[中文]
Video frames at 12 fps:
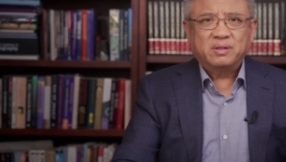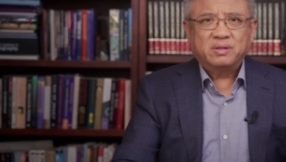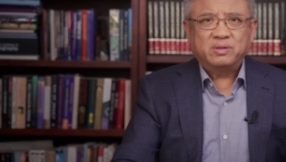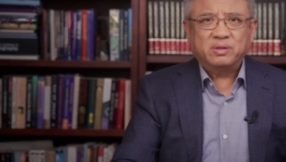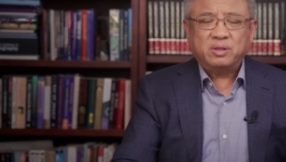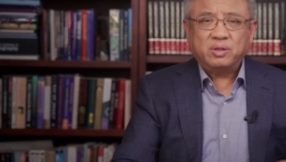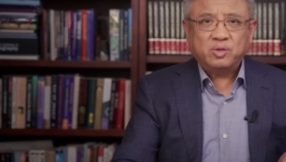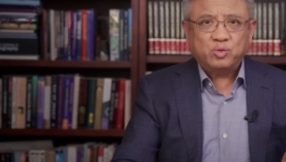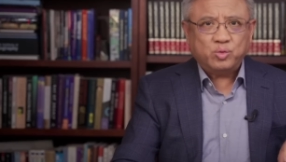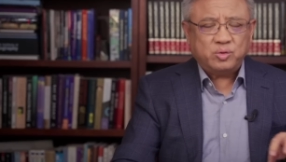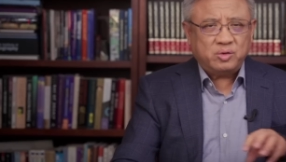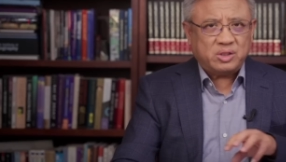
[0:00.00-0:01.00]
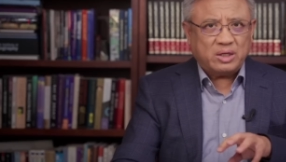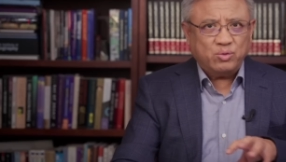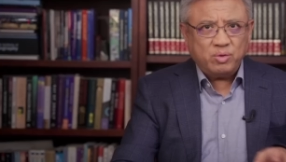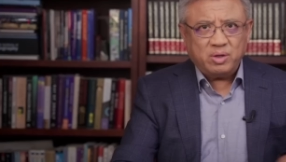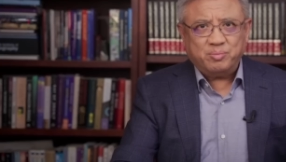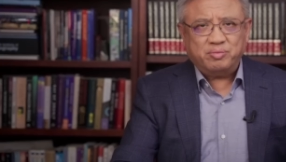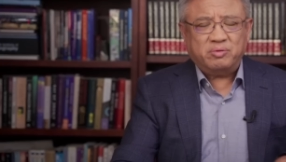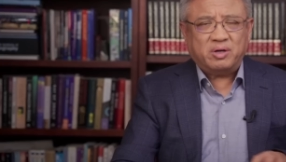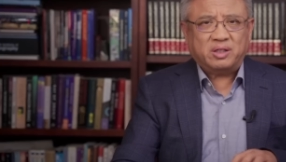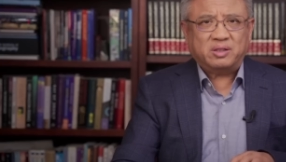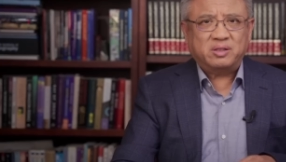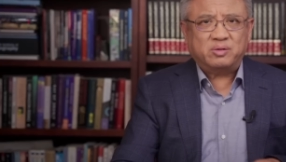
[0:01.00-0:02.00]
就是在内部
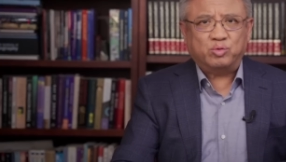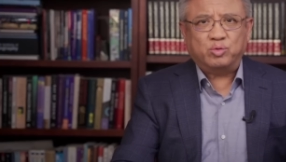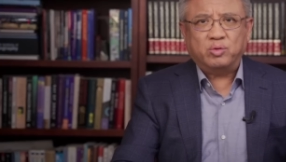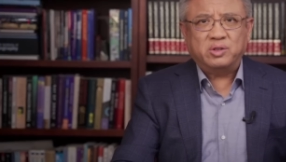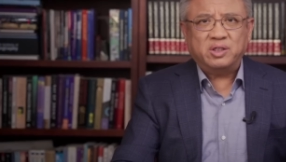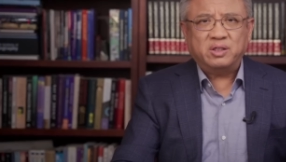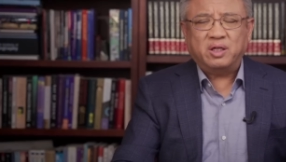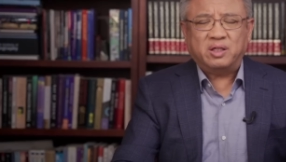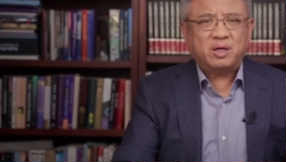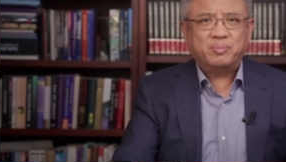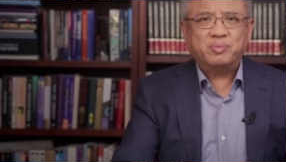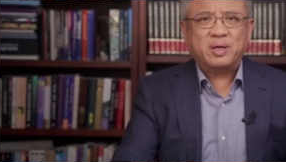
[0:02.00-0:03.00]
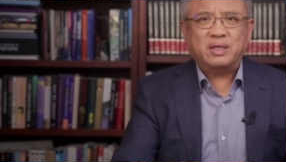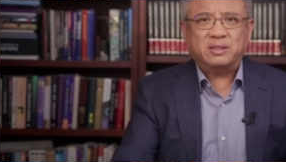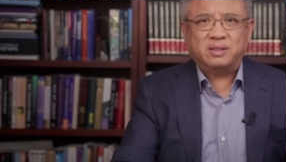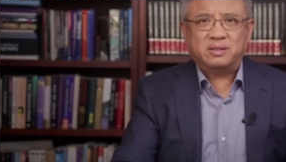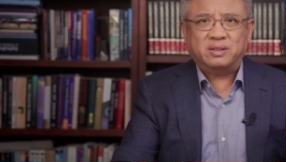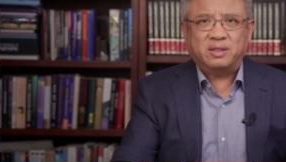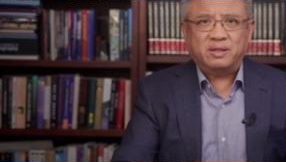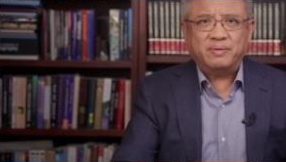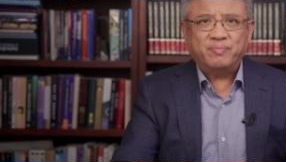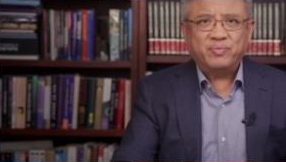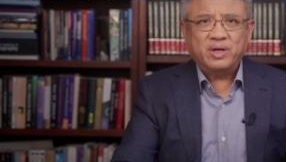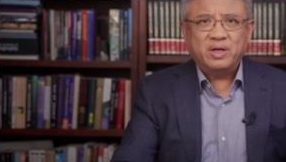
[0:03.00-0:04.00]
哈主动折腾，他不干这个事的。
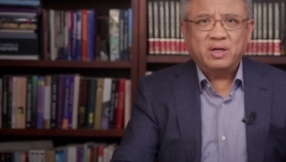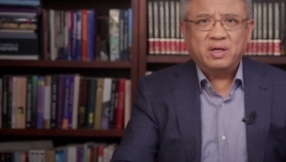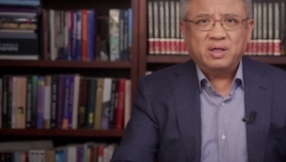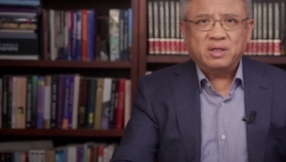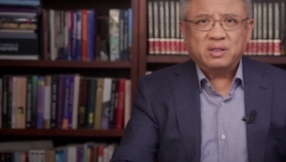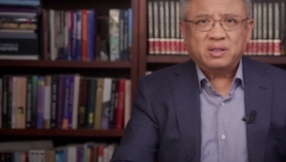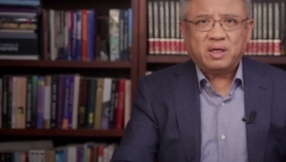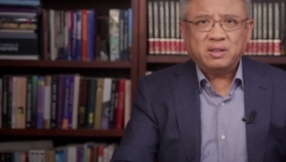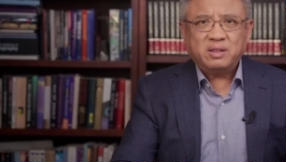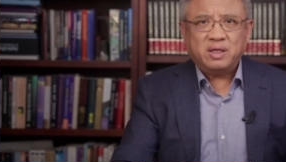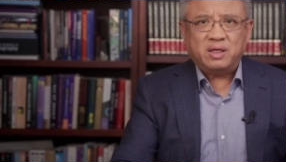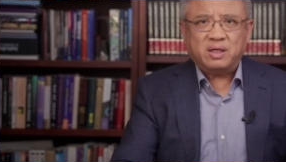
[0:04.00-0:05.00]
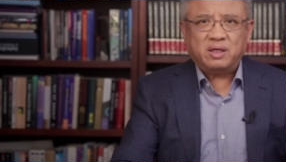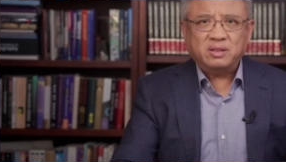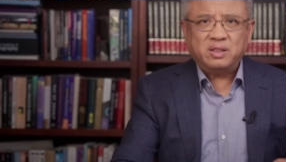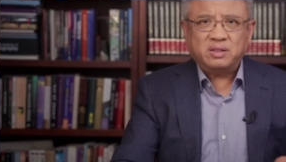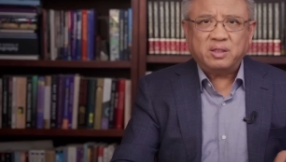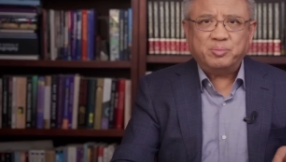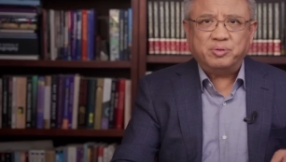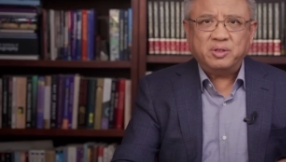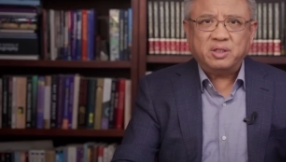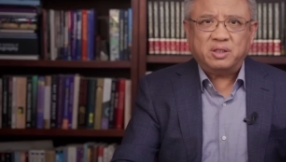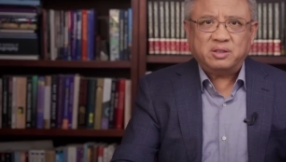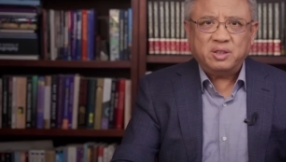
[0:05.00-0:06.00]
他在，而且这个普里
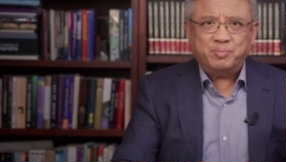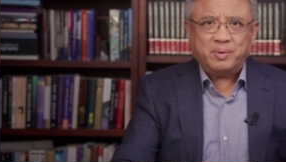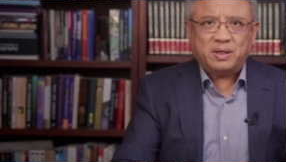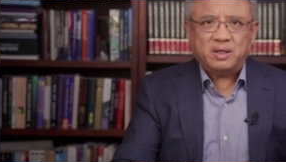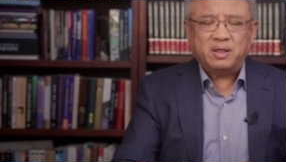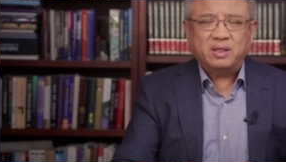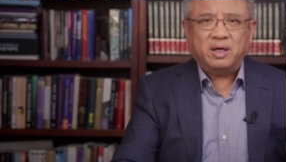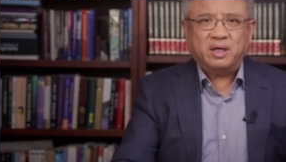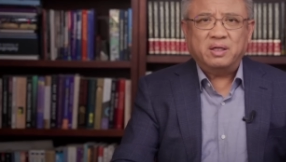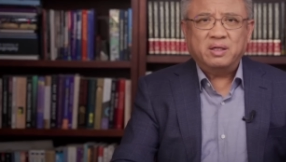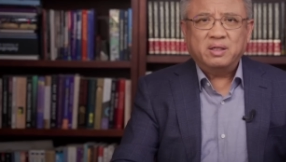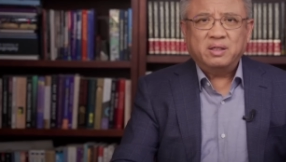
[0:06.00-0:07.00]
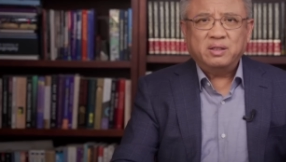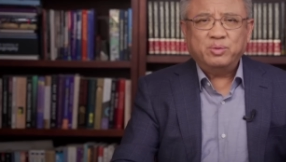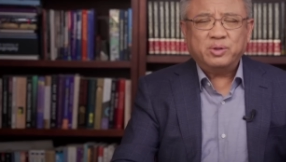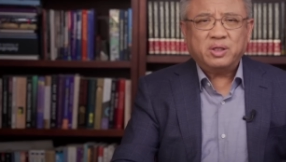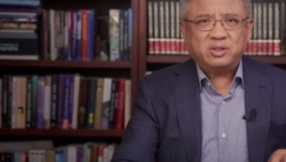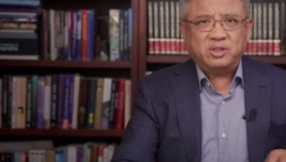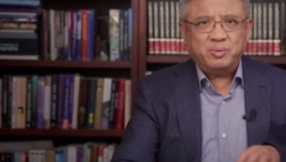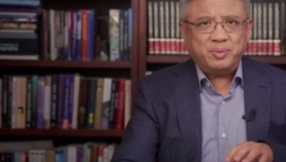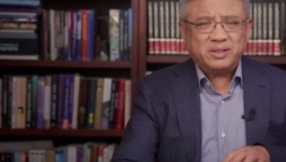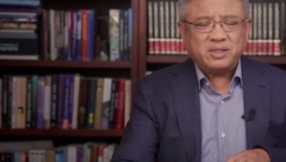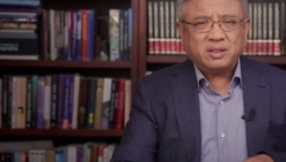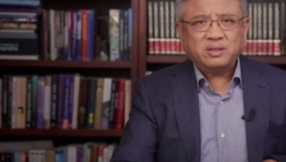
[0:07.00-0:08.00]
戈金本人呢，因为他级
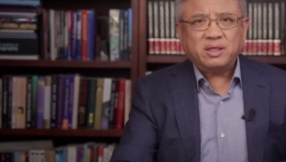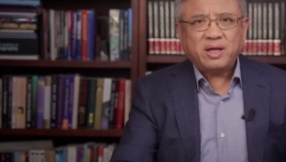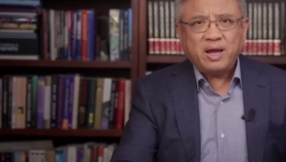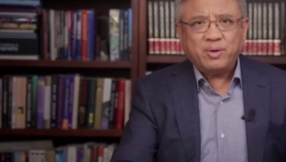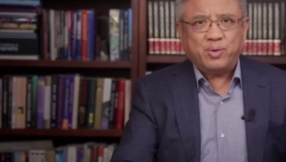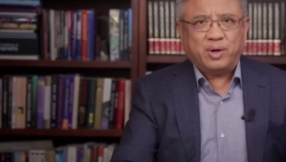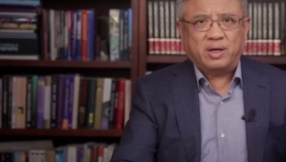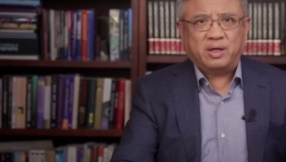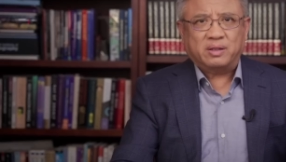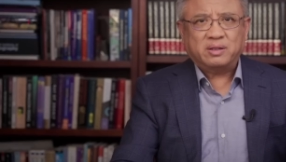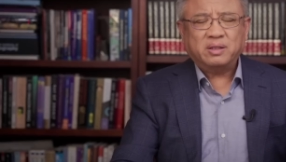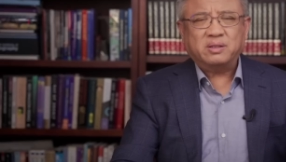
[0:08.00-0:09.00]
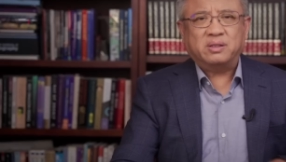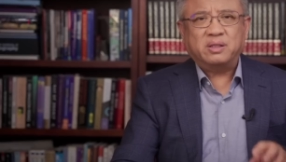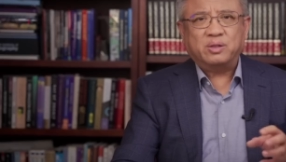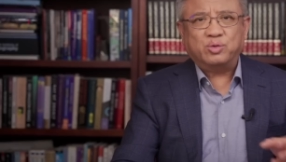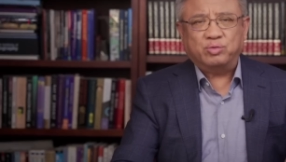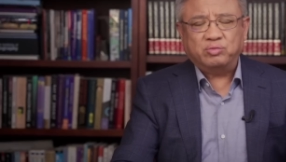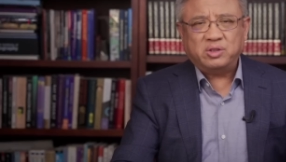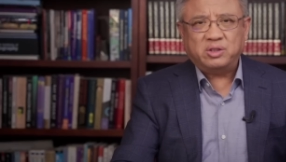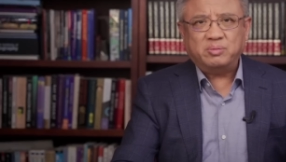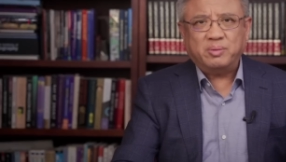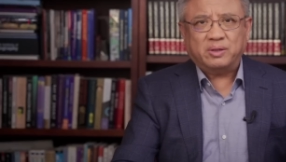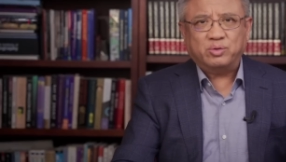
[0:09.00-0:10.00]
别相差太远了，他只是一个厨
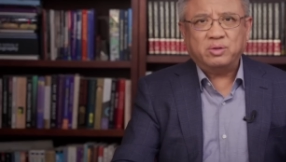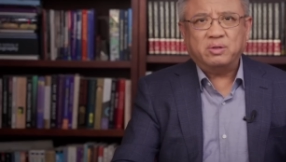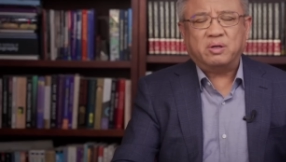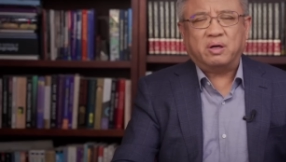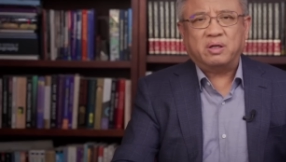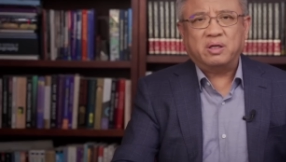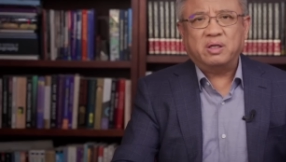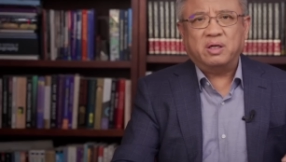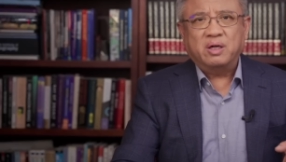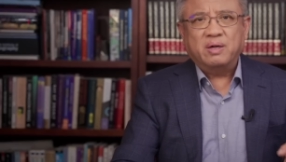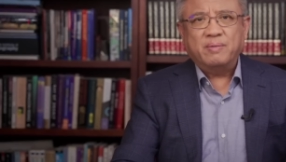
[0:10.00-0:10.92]
师嘛，最后搞了一个